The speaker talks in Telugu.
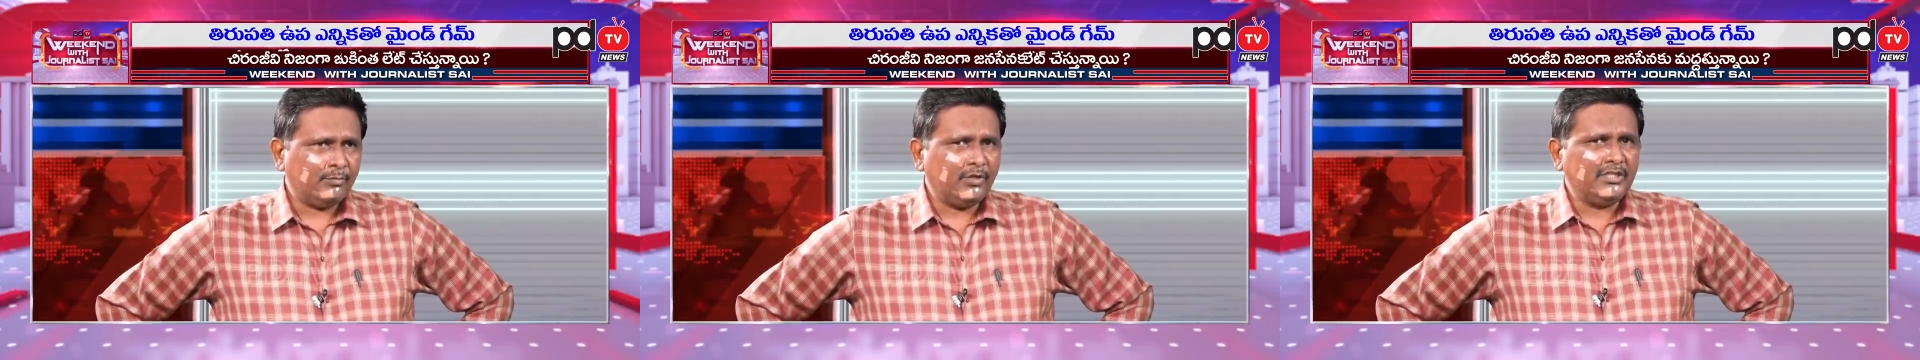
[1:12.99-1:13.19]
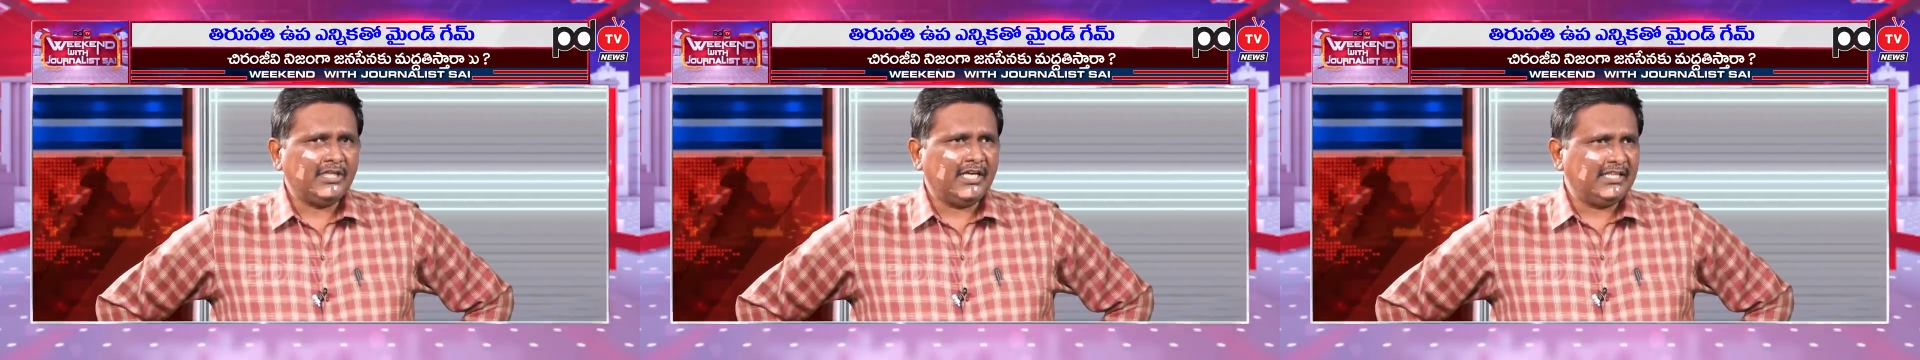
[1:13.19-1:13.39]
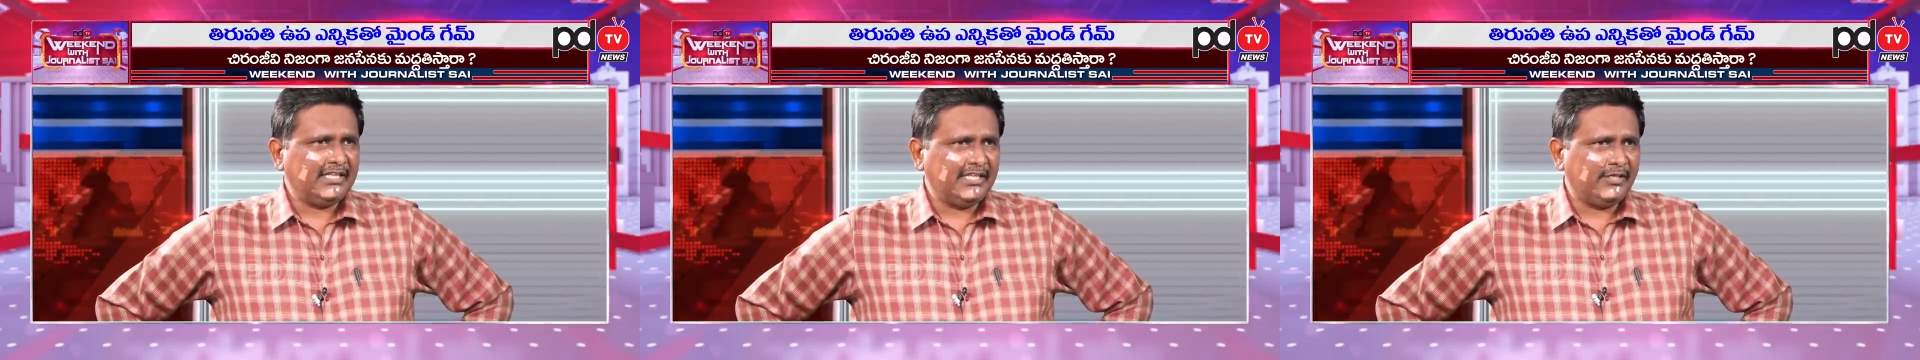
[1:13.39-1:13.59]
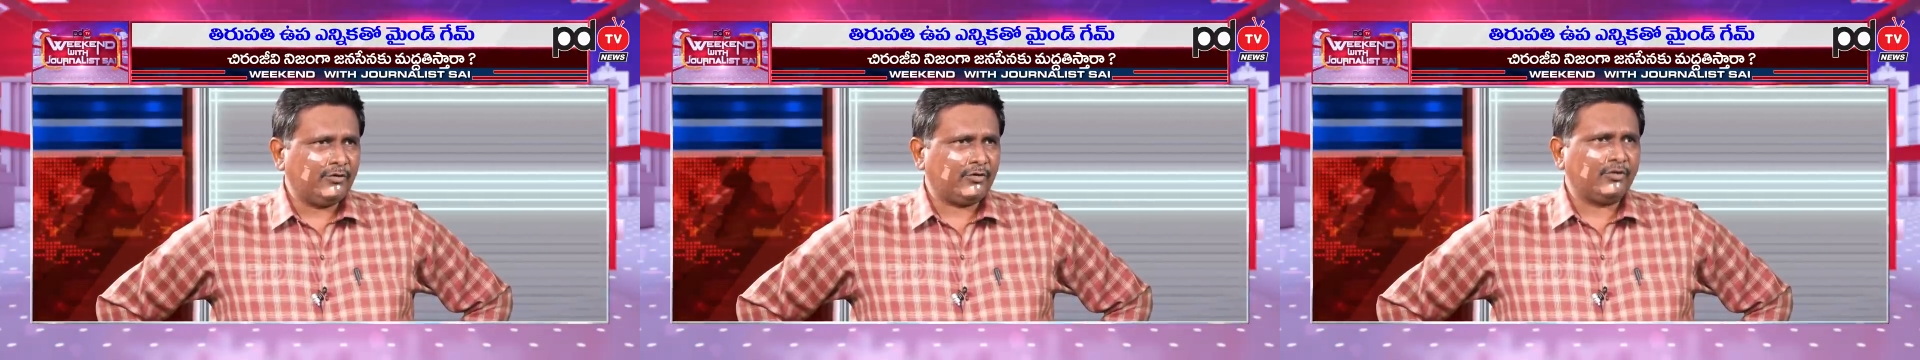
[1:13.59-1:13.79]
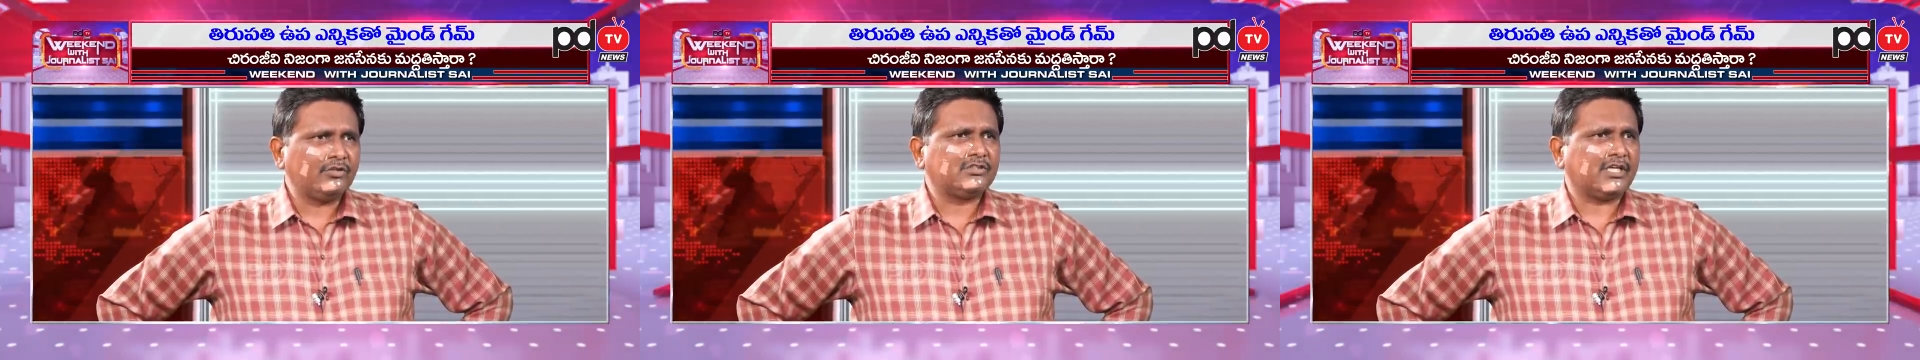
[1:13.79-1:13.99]
భోజనాలు
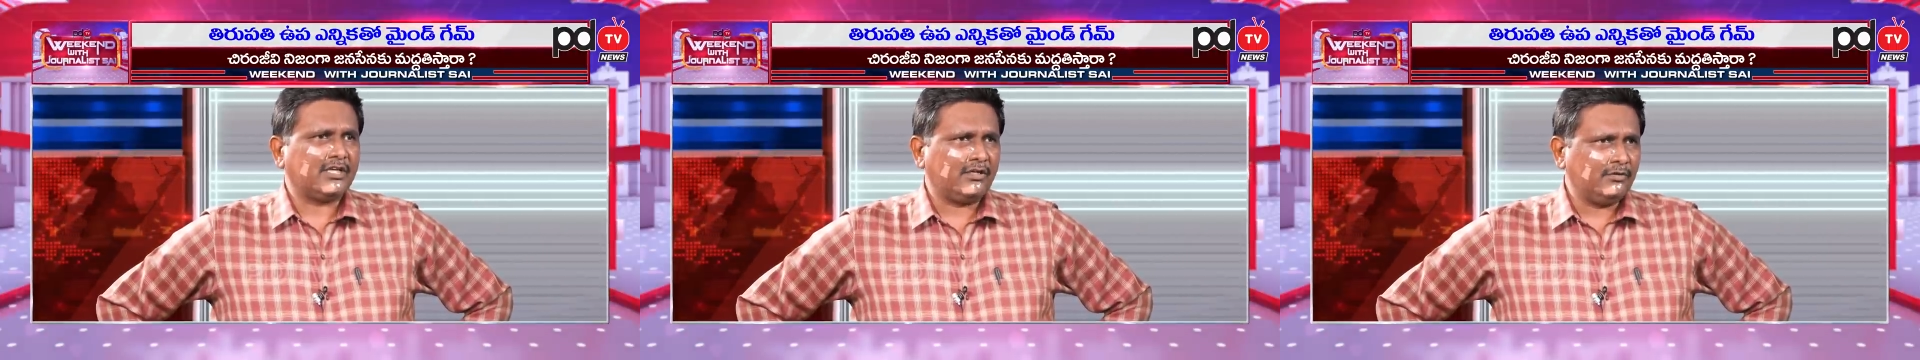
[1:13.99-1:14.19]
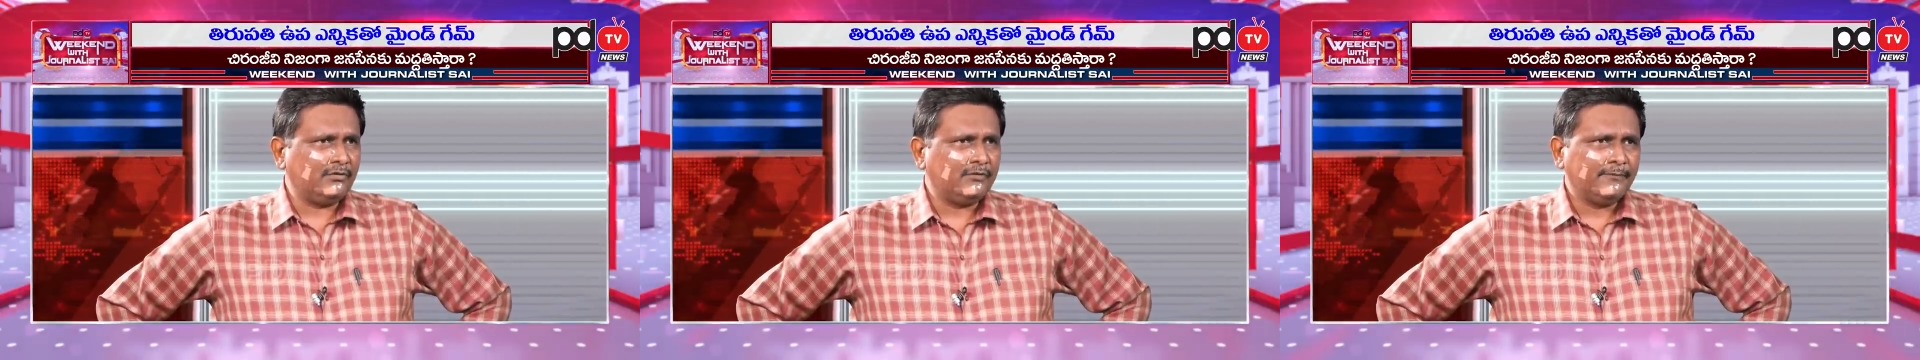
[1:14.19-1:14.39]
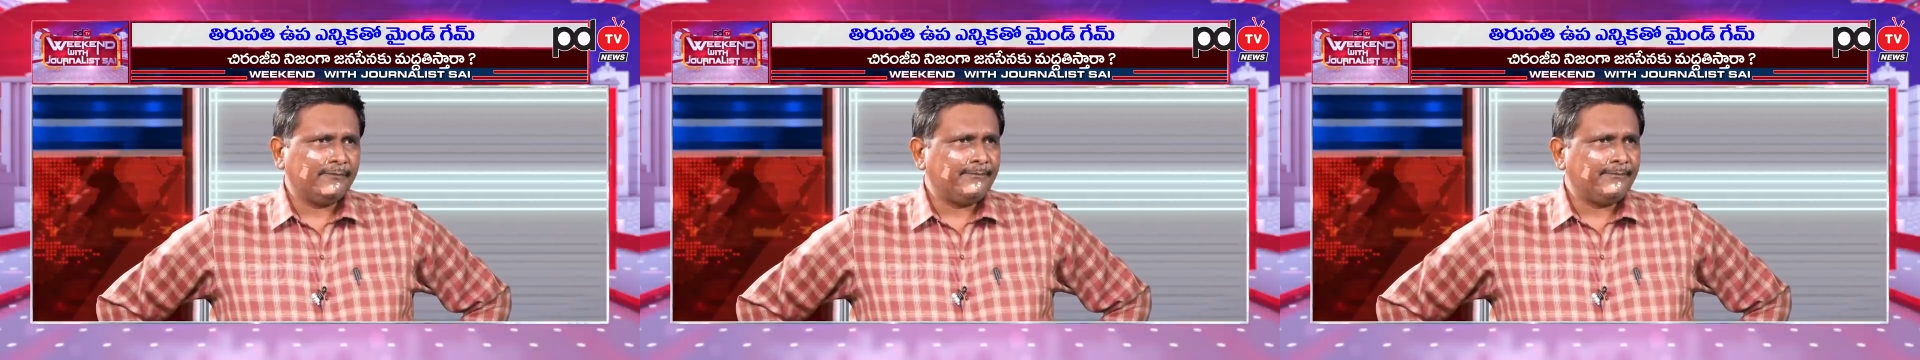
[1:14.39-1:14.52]
చేయడం రెండుసార్లు